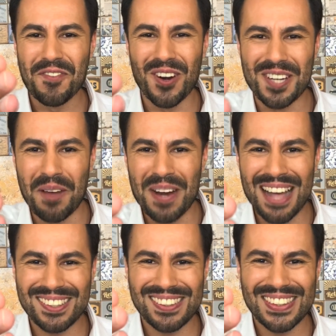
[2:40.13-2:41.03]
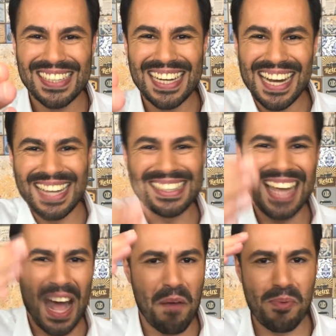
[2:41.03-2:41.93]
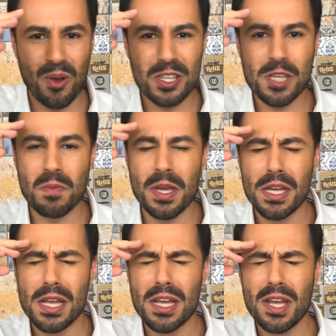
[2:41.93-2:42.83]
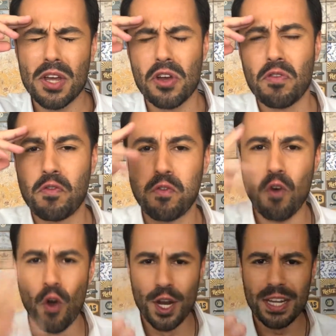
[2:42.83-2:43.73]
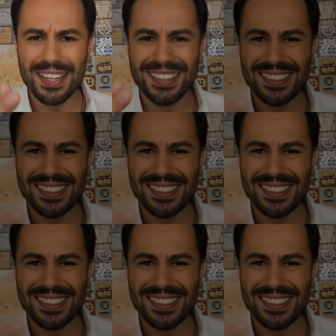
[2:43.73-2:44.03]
Forte abraço, até a próxima e fui!